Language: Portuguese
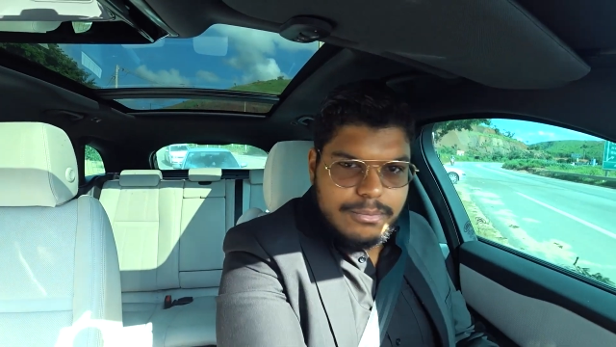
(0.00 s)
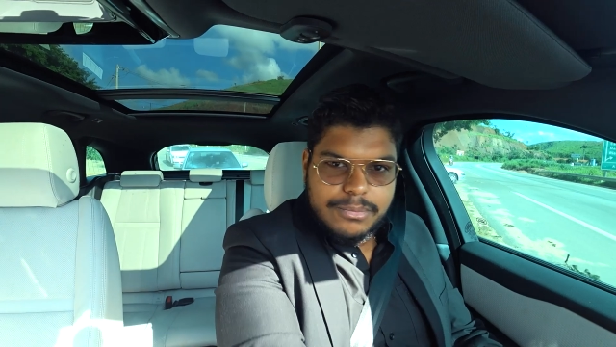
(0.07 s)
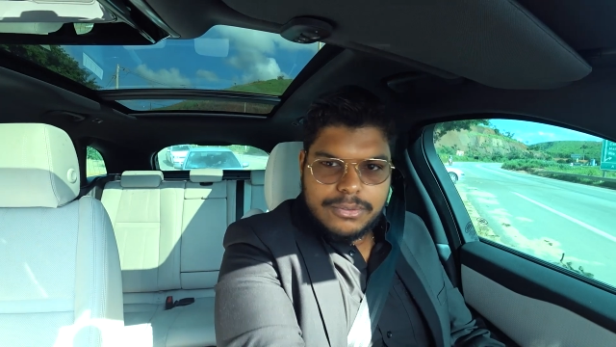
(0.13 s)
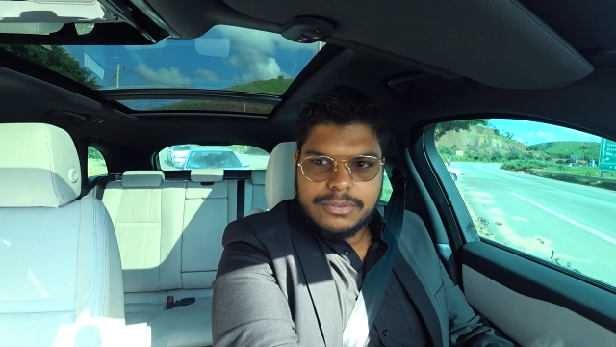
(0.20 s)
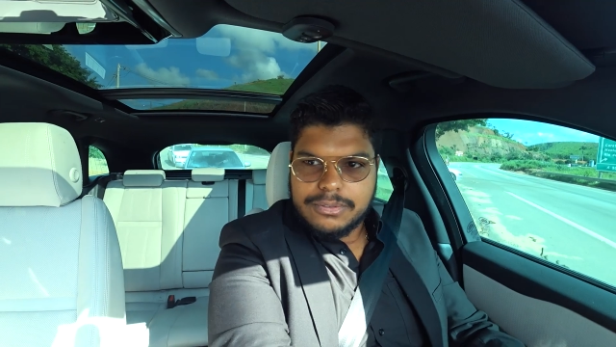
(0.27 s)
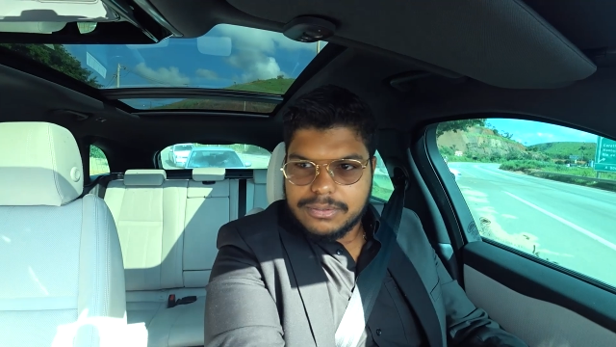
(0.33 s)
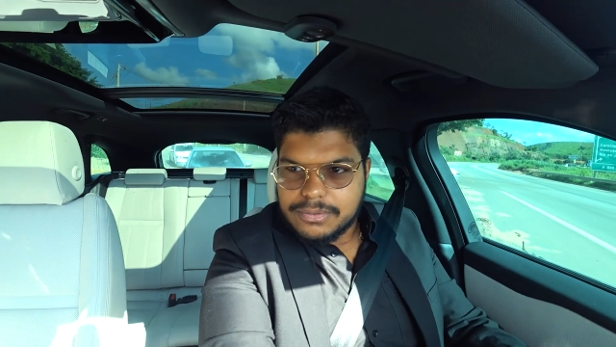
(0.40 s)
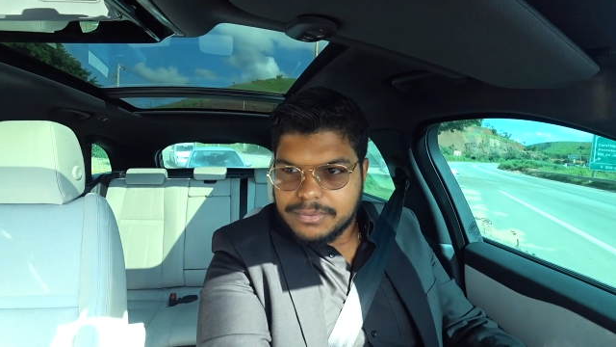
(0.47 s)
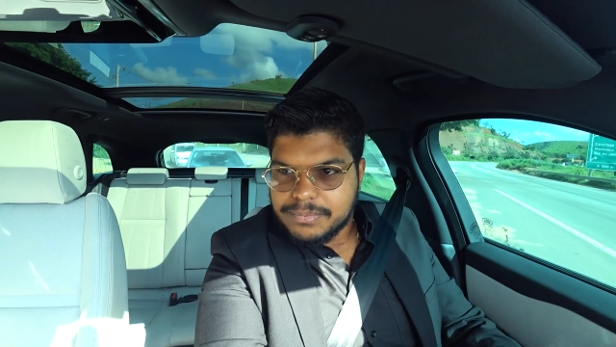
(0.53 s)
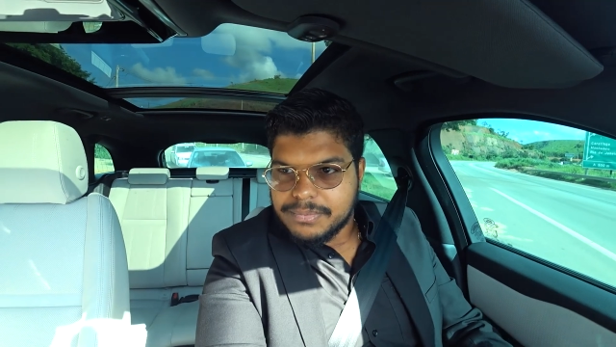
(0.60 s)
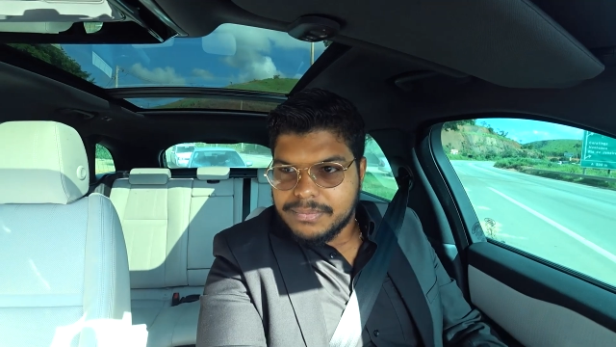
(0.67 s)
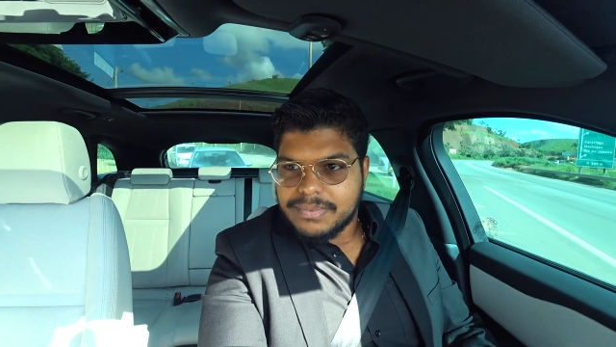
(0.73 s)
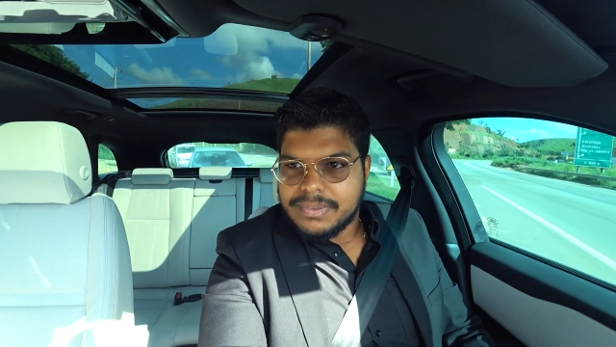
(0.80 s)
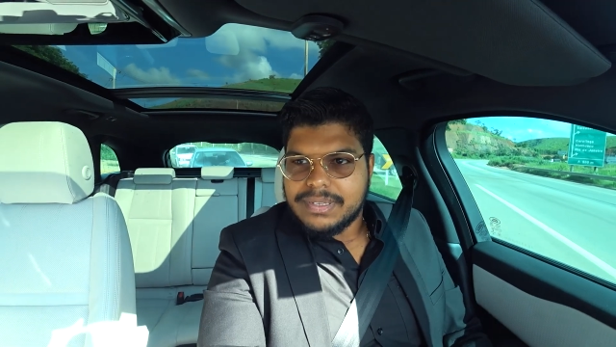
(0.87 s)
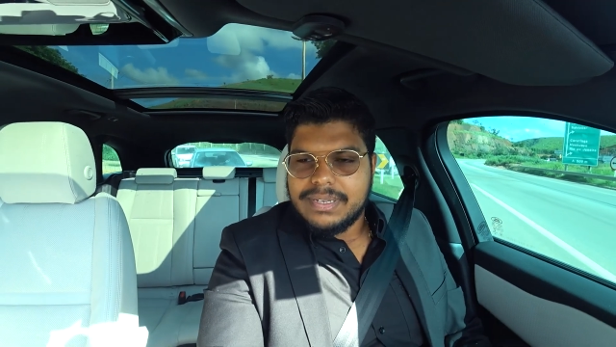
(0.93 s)
mundo,
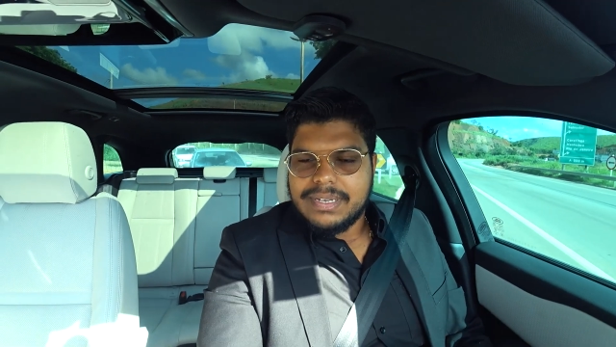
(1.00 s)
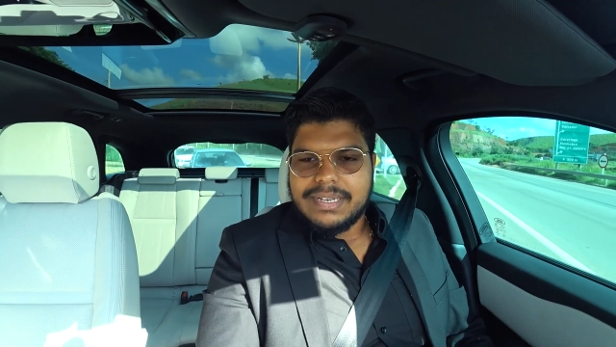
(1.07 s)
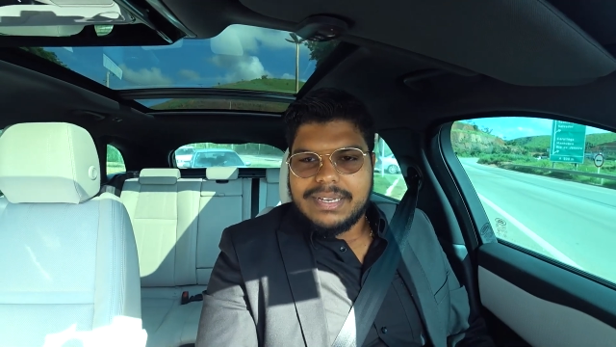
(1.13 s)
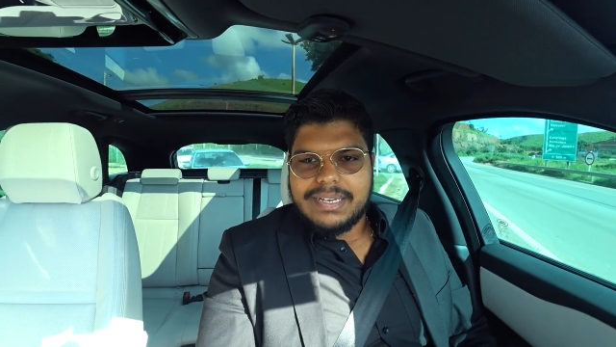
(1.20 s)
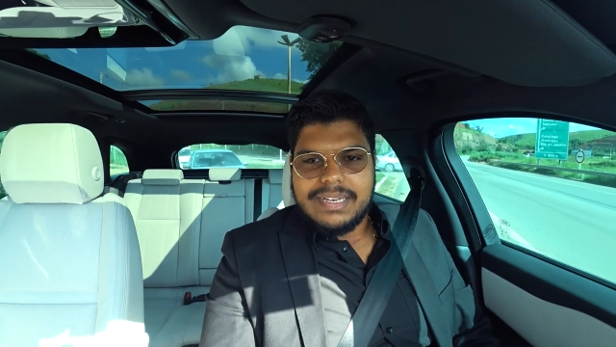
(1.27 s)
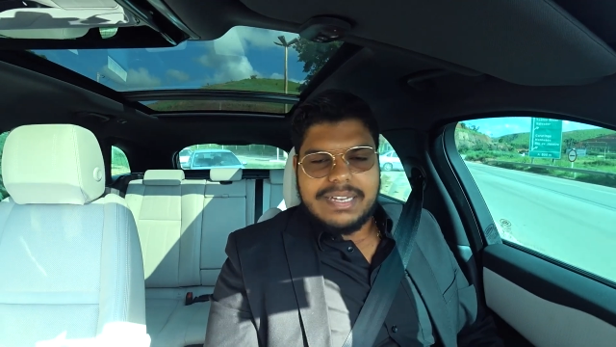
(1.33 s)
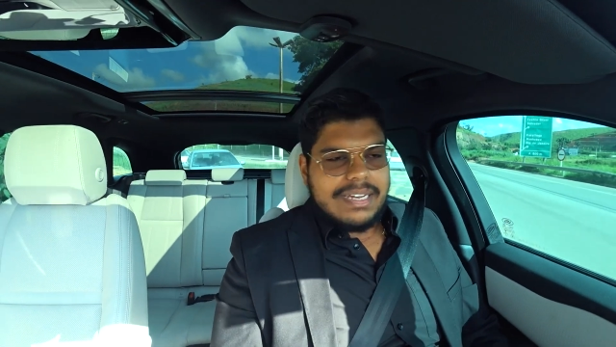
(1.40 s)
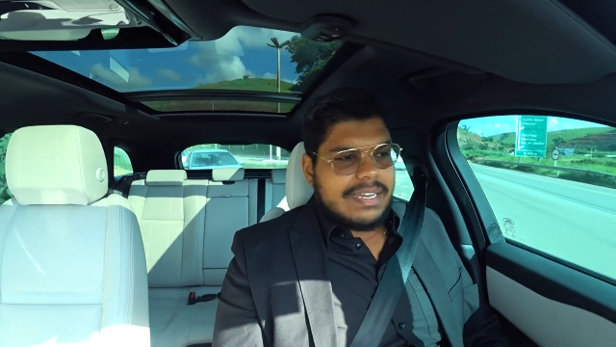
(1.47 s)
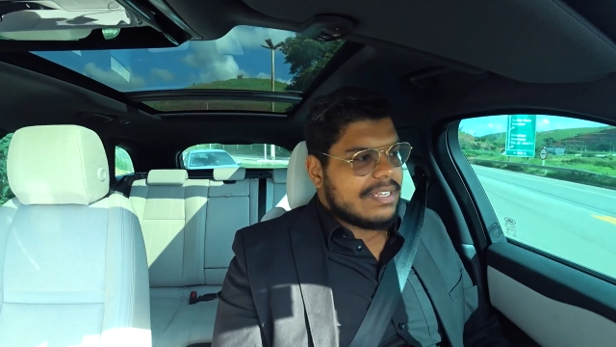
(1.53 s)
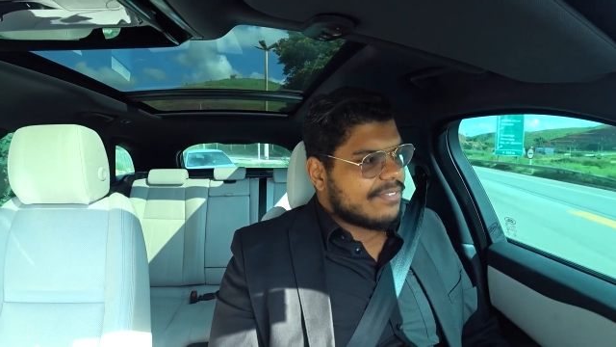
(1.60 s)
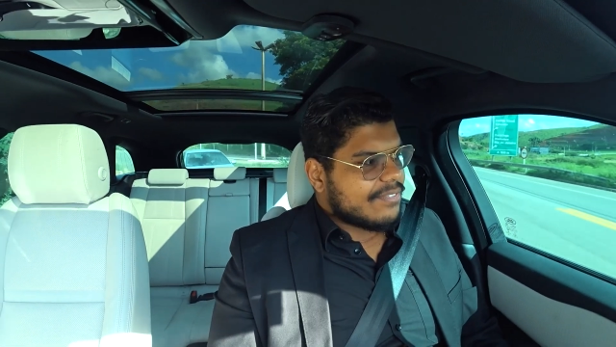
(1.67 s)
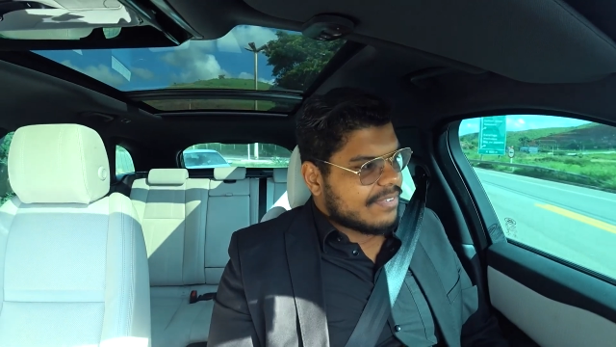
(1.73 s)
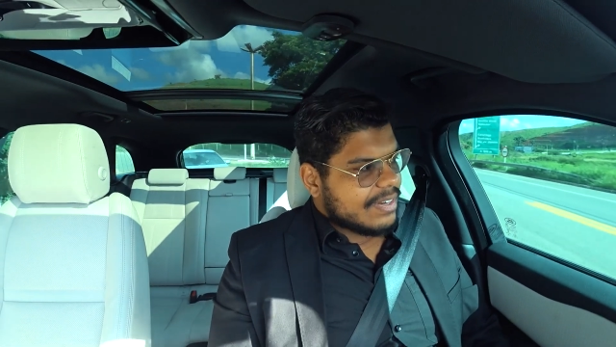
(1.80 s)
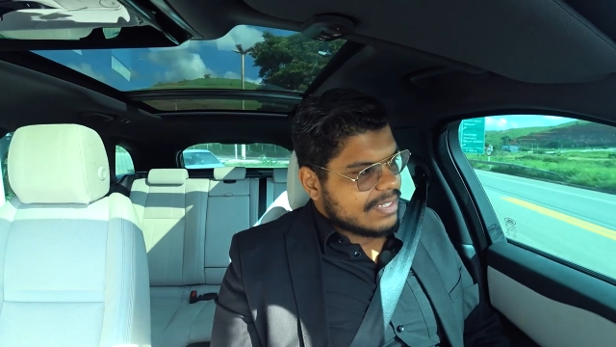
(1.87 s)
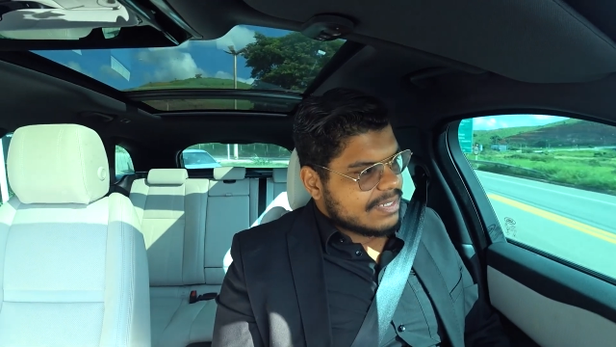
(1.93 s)
ele
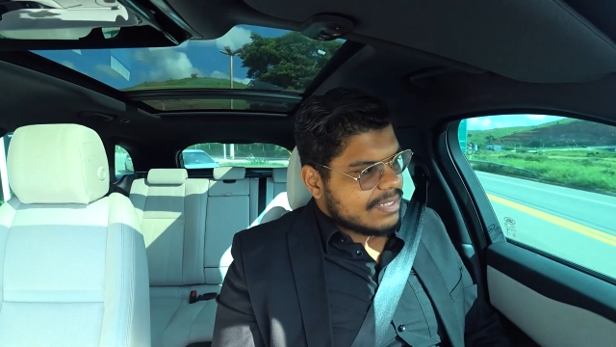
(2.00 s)
vai